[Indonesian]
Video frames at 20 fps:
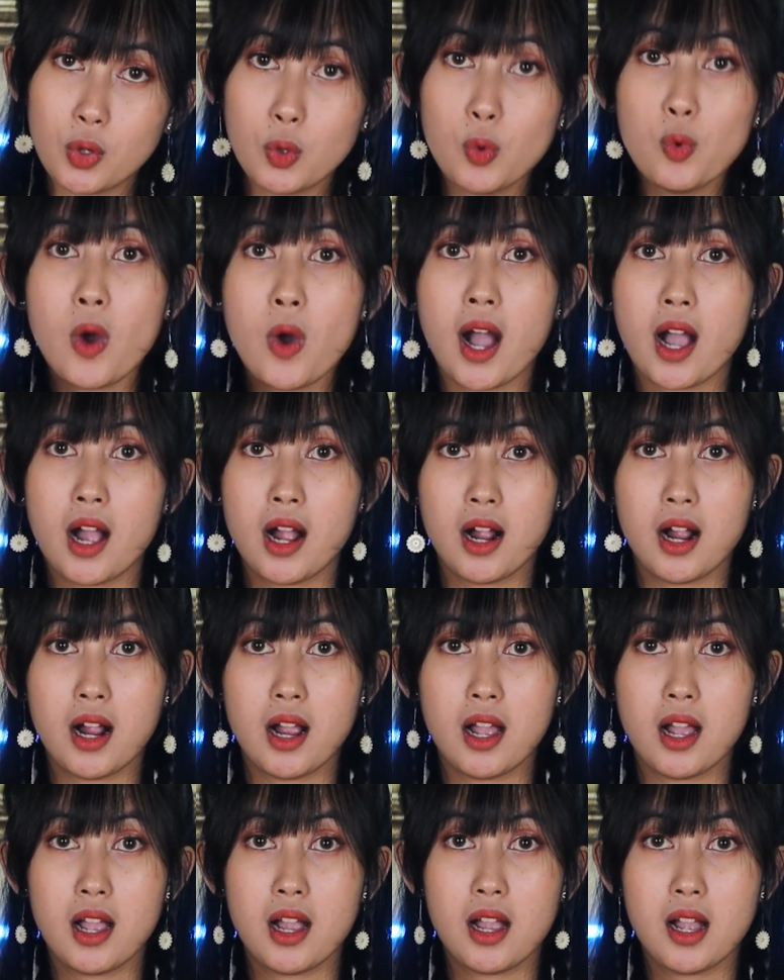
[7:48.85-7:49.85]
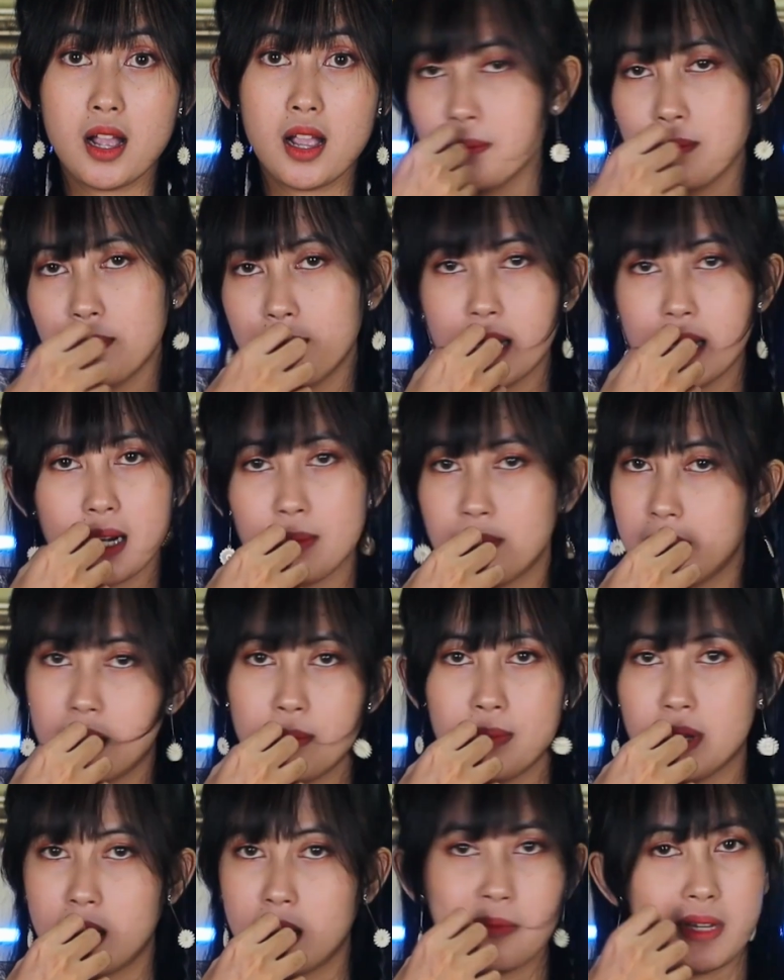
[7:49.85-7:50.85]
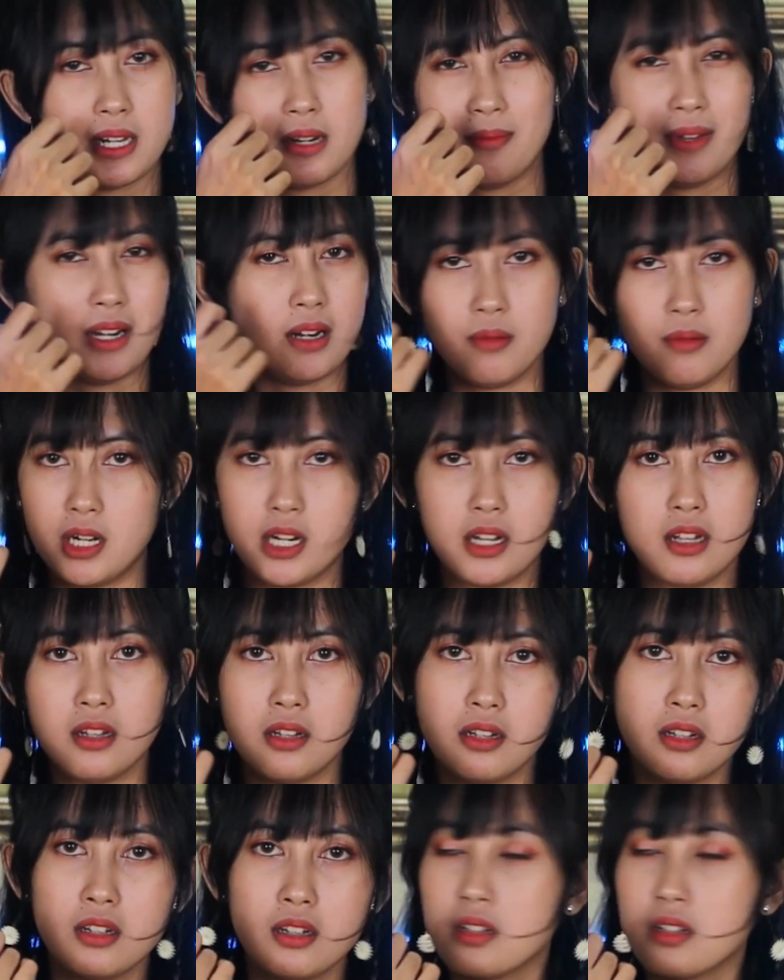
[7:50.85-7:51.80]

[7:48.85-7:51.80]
uang. Para para para para para para.